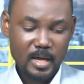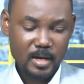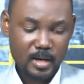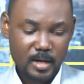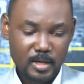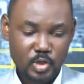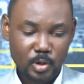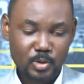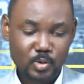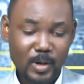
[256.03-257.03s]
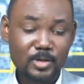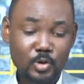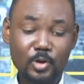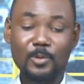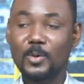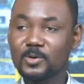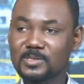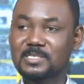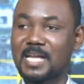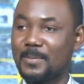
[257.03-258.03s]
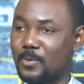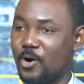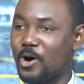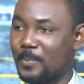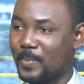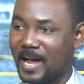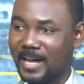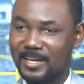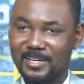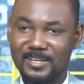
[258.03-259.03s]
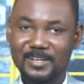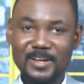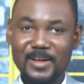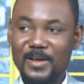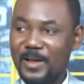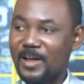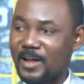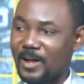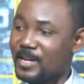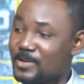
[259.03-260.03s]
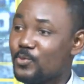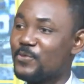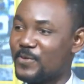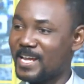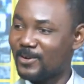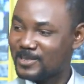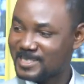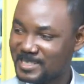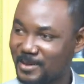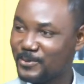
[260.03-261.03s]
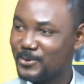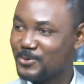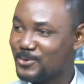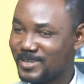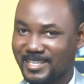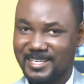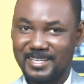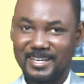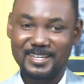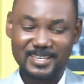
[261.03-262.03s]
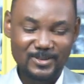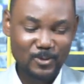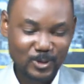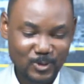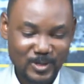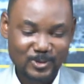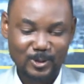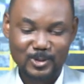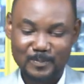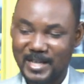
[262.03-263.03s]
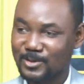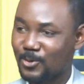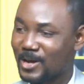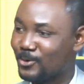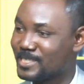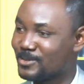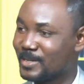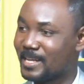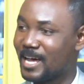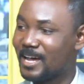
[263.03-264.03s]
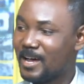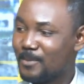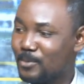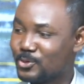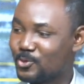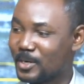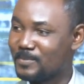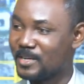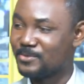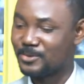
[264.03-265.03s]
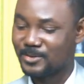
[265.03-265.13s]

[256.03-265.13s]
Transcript: je reçois, je commence d'abord par un nouvel ancien venu qui, euh, qui nous rejoint sur ce plateau. Aloïs Onana, bonjour et bienvenue.